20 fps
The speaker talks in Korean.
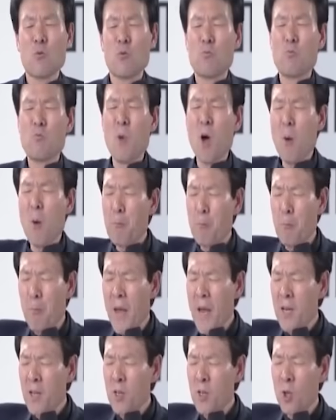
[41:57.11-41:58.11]
몇
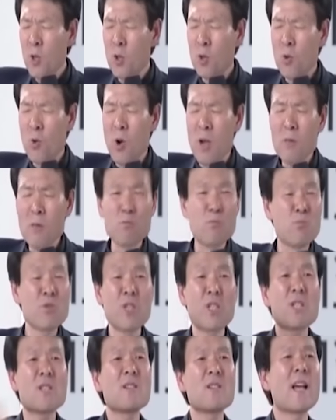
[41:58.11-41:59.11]
백 년 동안
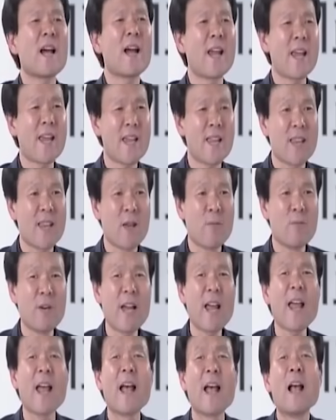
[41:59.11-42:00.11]
무시를 당했기
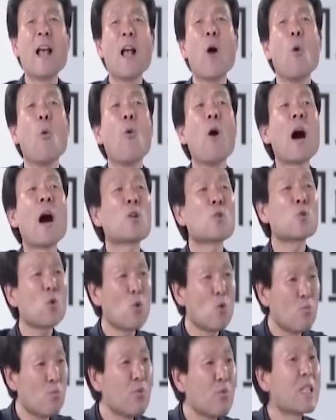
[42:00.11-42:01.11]
때문에
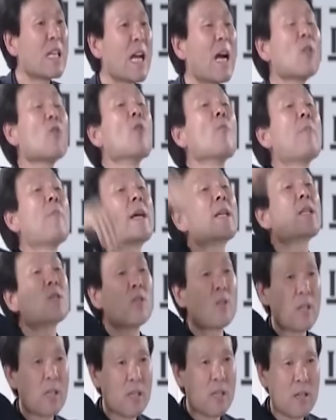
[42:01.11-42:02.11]
왕족을 무시한 거예요,
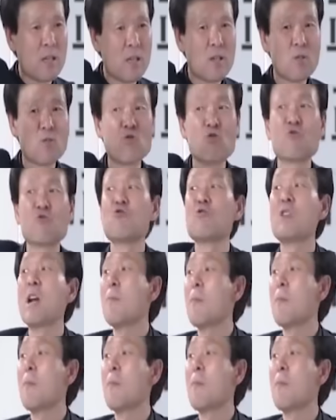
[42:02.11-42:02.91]
백성이. 죽으나